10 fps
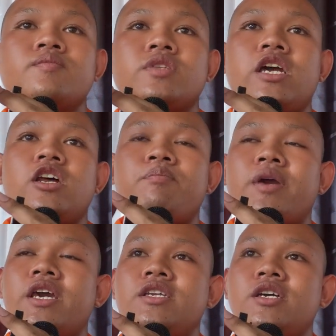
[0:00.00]
thấy đó
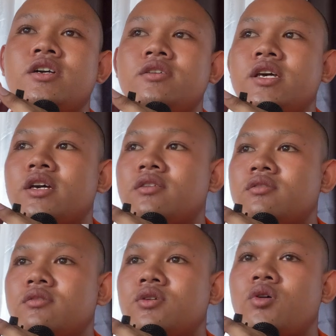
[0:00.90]
pe dữ nè
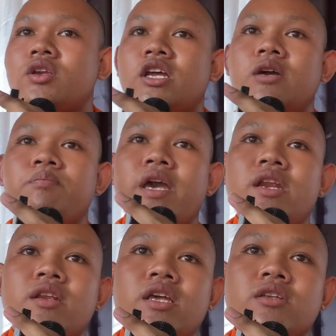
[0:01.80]
rồi nè pe
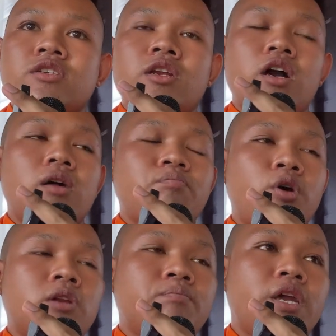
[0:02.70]
ní lang
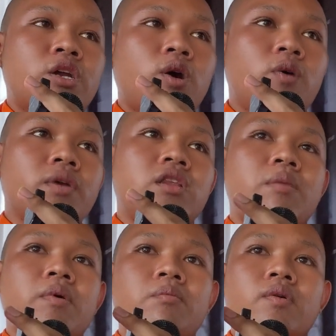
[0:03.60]
phật bị covid
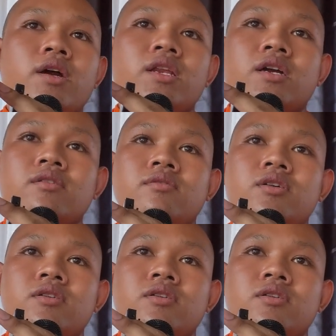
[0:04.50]
đập bầm buồn nắng